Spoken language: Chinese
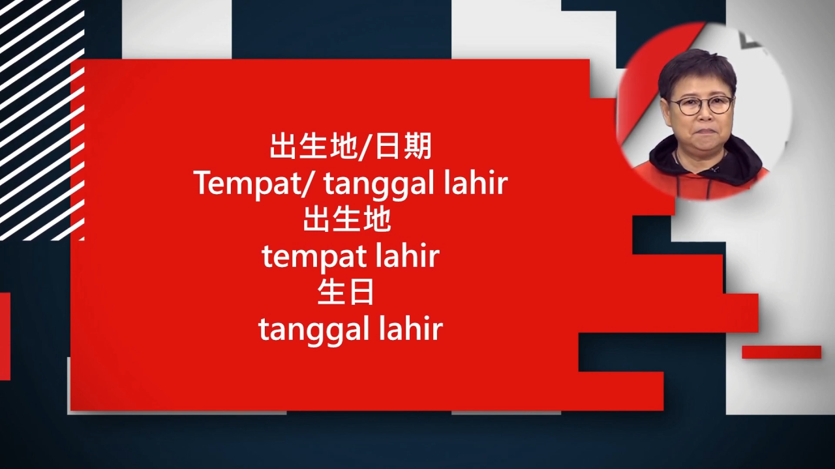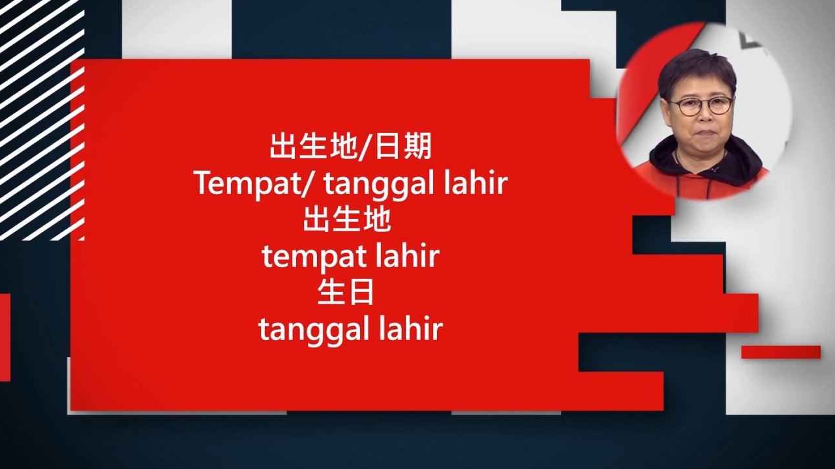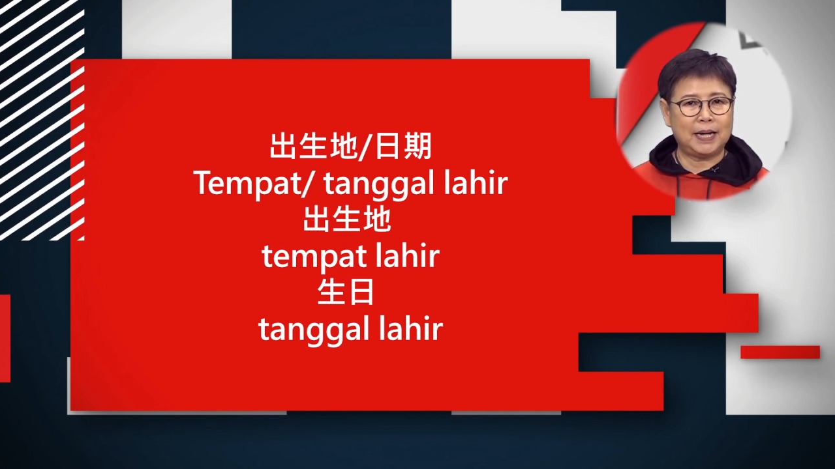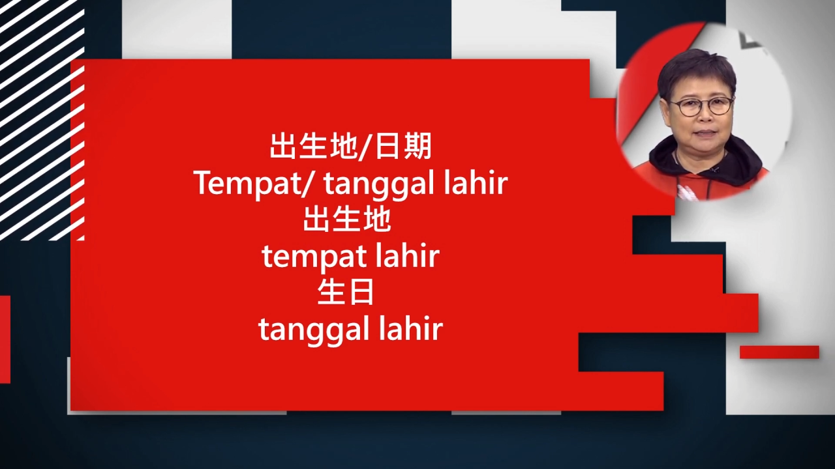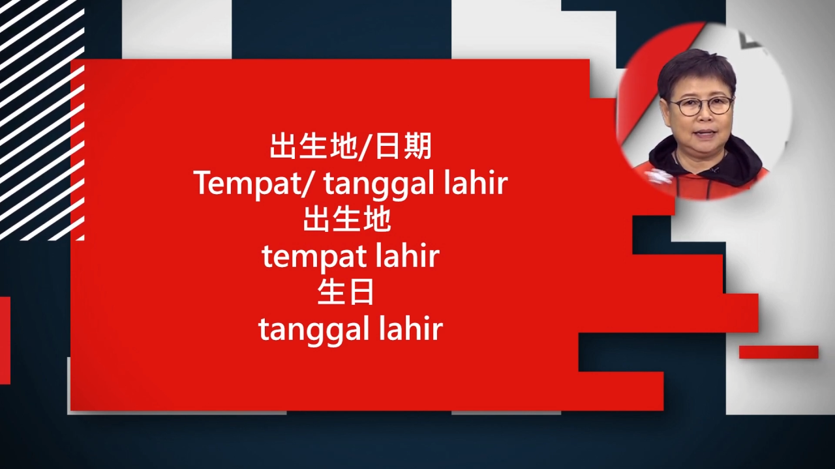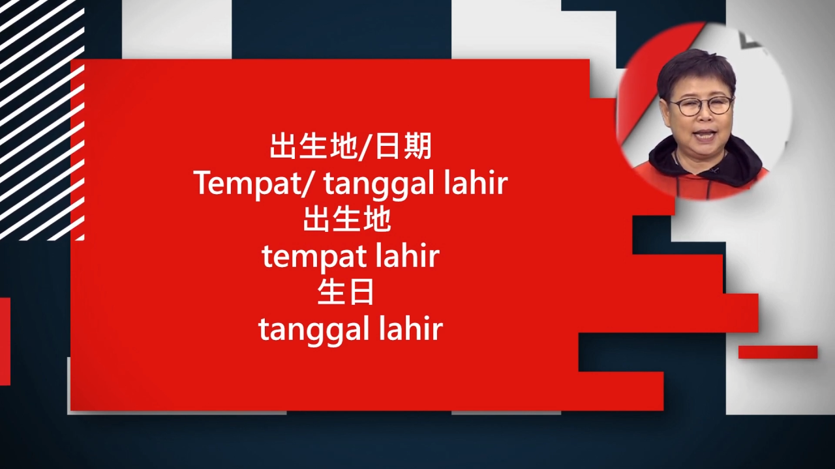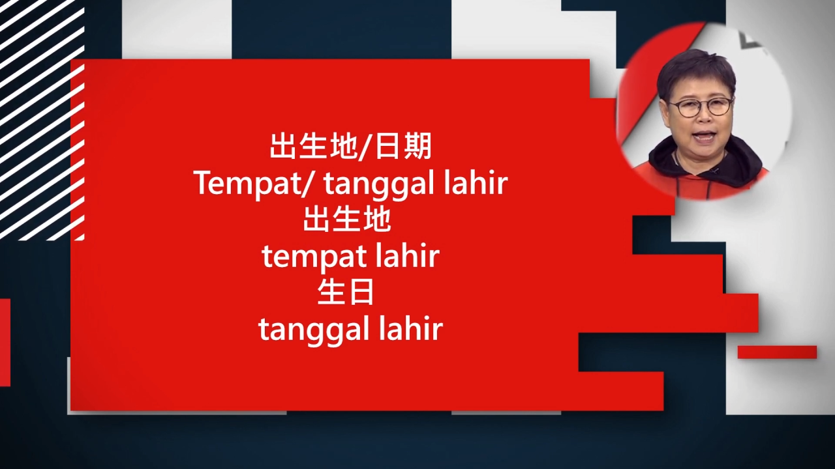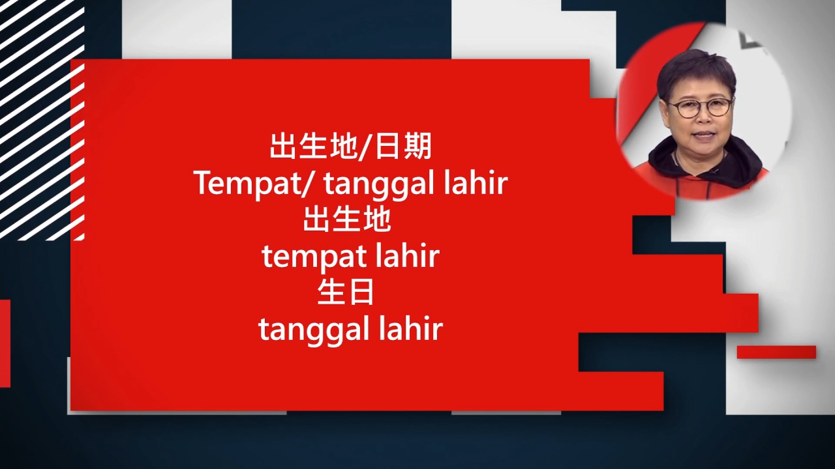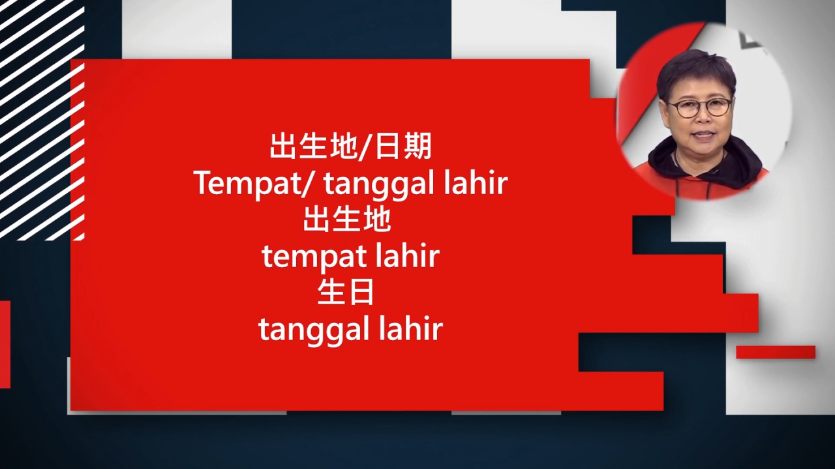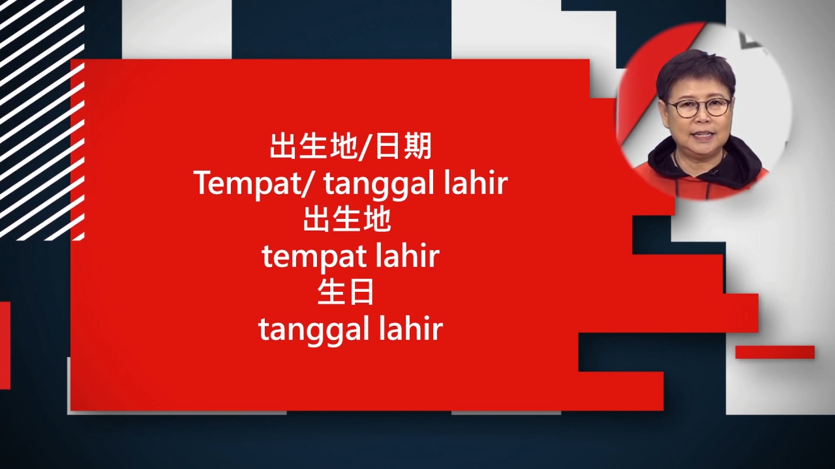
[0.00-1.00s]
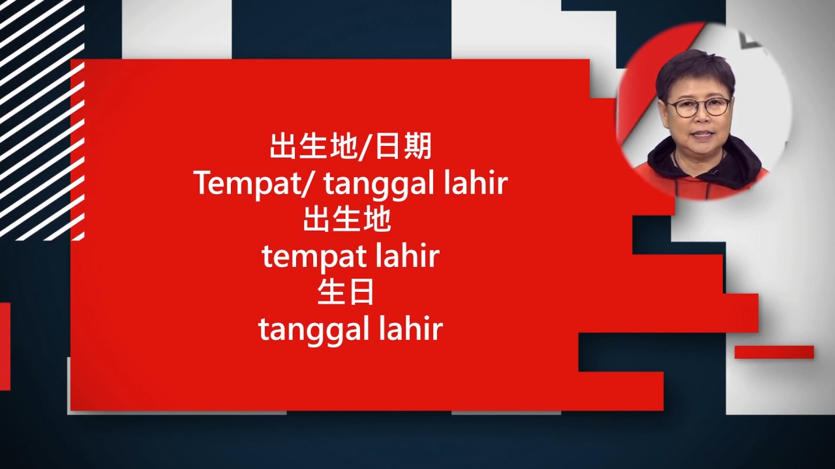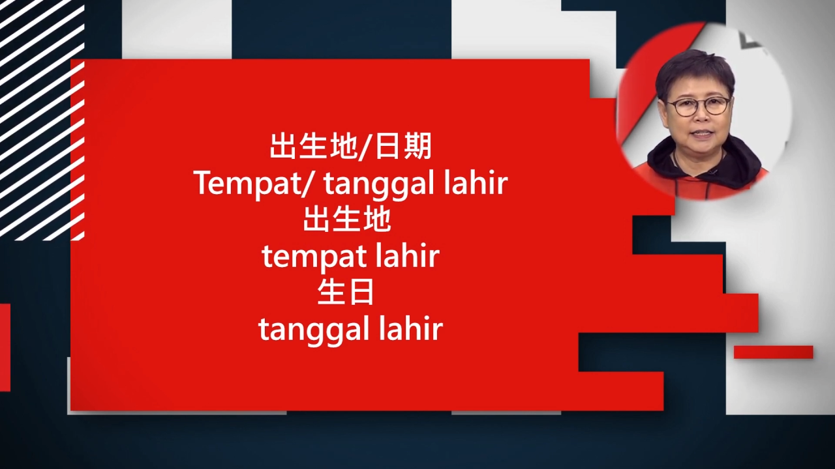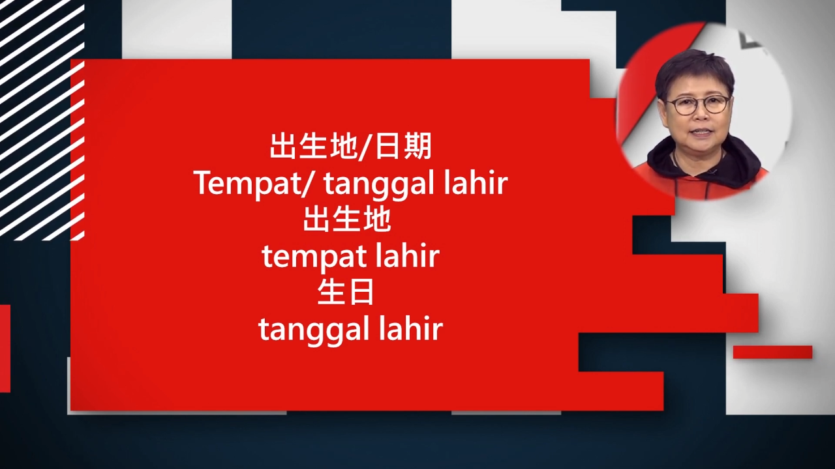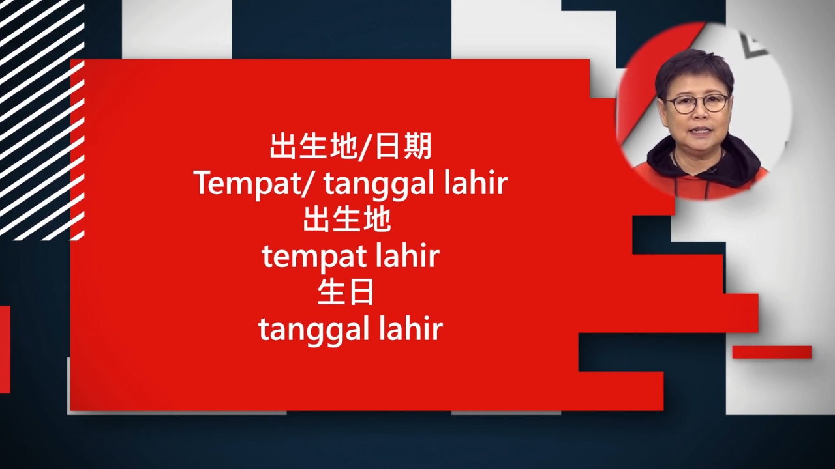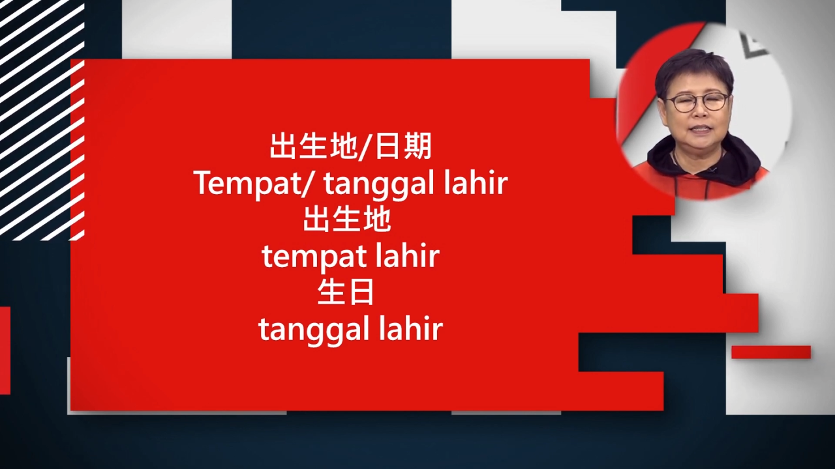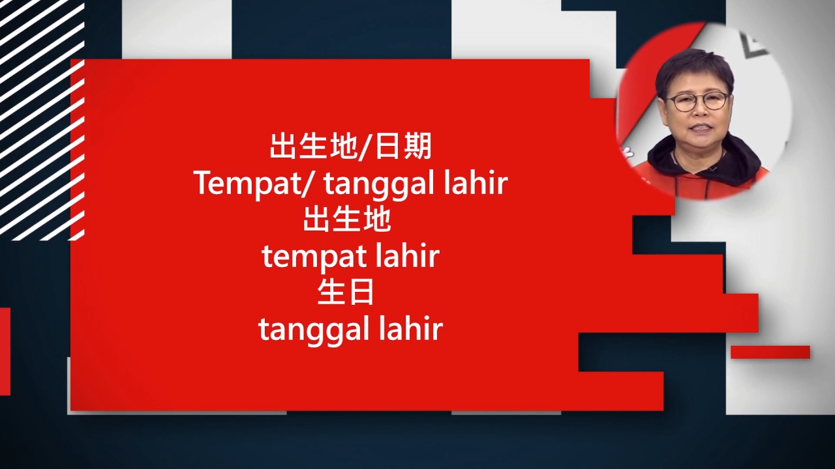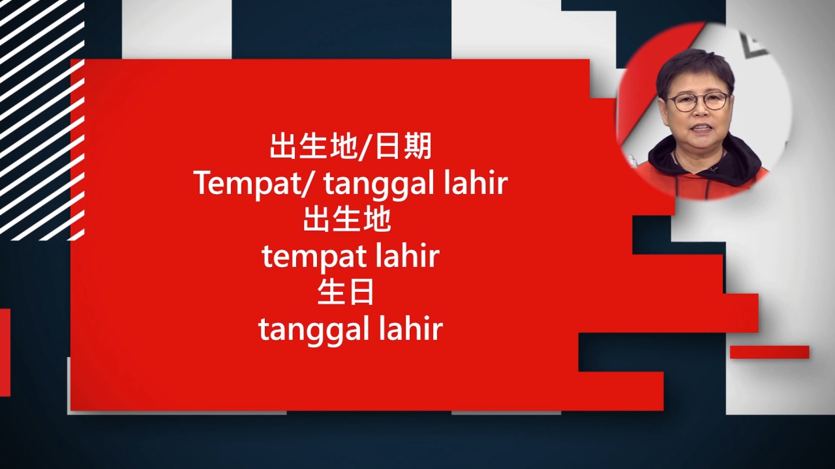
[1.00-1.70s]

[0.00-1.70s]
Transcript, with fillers: tempat lahir。